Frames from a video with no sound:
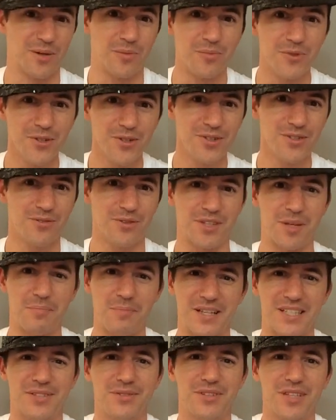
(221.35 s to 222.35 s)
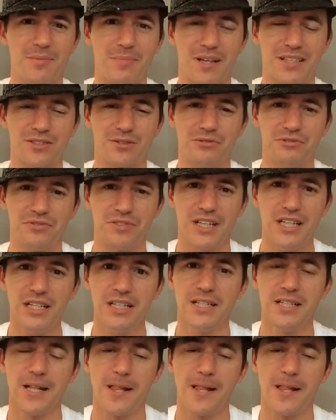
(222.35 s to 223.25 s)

tant mieux, on est passionné par ce qu'on fait